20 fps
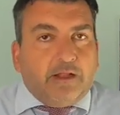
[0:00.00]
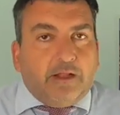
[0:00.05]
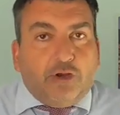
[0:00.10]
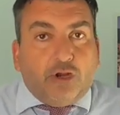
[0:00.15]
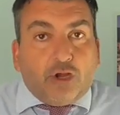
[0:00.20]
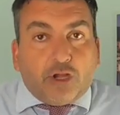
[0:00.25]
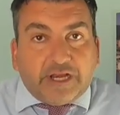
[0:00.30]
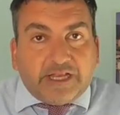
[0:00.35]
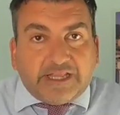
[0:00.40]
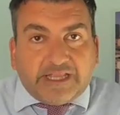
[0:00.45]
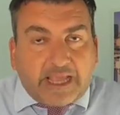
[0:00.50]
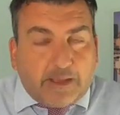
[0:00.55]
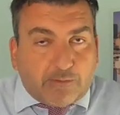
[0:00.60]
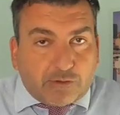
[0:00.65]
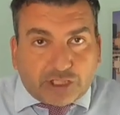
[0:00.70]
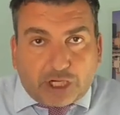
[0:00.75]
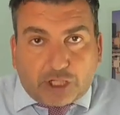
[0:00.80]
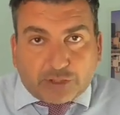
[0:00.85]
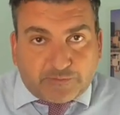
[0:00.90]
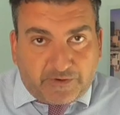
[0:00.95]
No
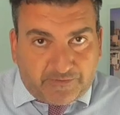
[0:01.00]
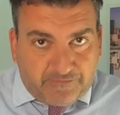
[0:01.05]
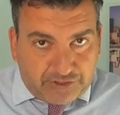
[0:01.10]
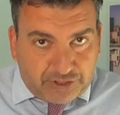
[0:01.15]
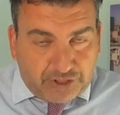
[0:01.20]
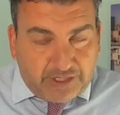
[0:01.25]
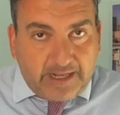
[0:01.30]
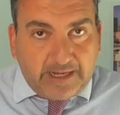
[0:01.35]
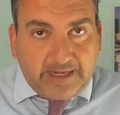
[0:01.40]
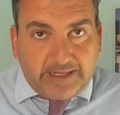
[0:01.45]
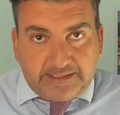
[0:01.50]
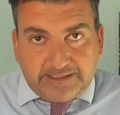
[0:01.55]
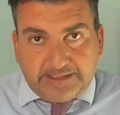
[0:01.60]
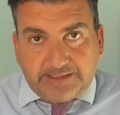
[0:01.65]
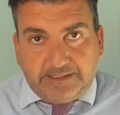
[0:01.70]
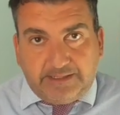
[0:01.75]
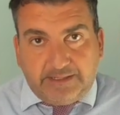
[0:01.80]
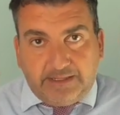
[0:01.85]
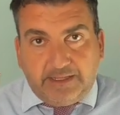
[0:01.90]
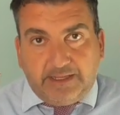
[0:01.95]
criticamos a los
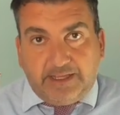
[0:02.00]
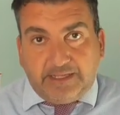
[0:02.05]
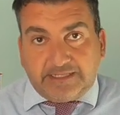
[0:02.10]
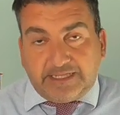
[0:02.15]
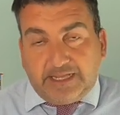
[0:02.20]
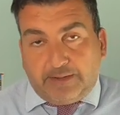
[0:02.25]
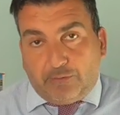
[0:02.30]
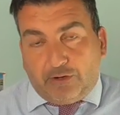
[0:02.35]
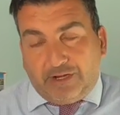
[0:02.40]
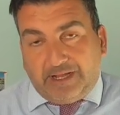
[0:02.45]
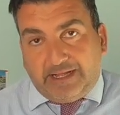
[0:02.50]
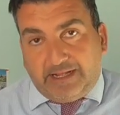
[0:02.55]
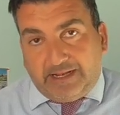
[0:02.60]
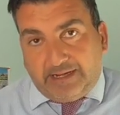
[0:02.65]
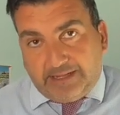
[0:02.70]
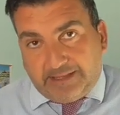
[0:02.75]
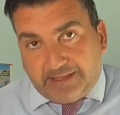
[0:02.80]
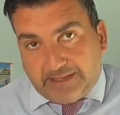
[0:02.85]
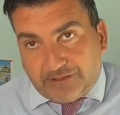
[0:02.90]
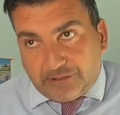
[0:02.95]
profesionales, que se armó
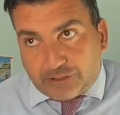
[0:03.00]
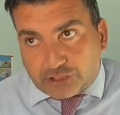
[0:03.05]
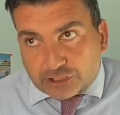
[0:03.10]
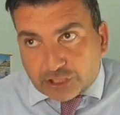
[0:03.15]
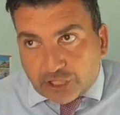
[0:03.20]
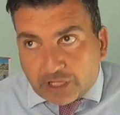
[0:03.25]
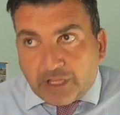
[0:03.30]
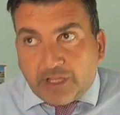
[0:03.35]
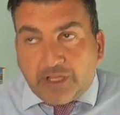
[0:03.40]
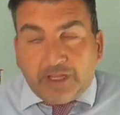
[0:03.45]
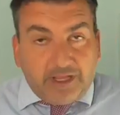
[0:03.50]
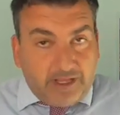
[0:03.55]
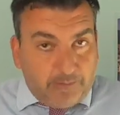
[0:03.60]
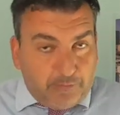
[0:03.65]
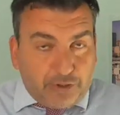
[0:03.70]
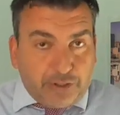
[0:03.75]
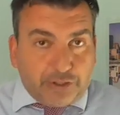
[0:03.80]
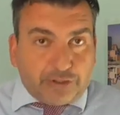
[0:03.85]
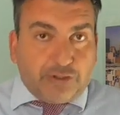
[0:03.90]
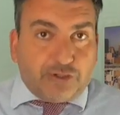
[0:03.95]
la, de Dios, que
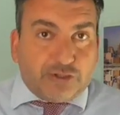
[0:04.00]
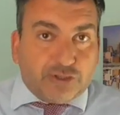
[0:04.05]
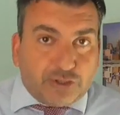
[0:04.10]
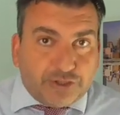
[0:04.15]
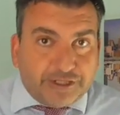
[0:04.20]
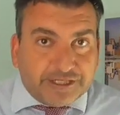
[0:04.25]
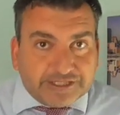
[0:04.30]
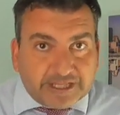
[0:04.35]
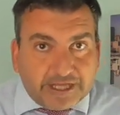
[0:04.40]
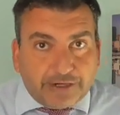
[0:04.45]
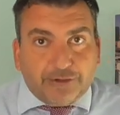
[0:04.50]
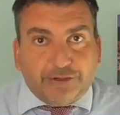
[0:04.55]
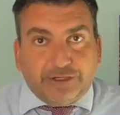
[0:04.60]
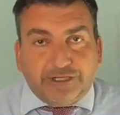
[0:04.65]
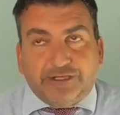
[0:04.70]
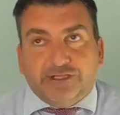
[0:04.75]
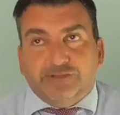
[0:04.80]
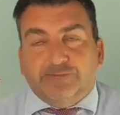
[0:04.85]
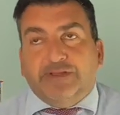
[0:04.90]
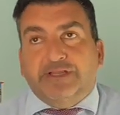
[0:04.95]
por cierto nos contestaron
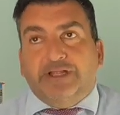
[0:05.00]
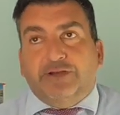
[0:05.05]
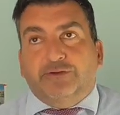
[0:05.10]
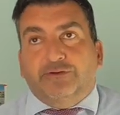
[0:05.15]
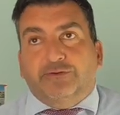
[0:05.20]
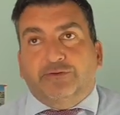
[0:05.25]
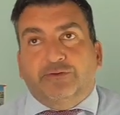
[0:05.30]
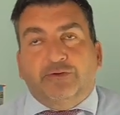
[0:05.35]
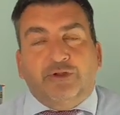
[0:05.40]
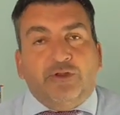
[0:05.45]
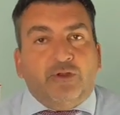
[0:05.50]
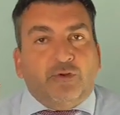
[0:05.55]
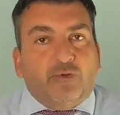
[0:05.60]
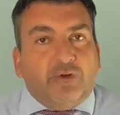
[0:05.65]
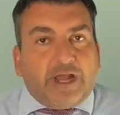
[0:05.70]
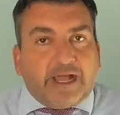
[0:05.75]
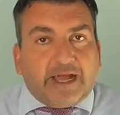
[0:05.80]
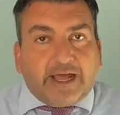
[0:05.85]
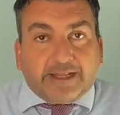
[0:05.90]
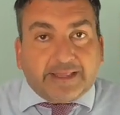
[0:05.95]
y nos mandaron una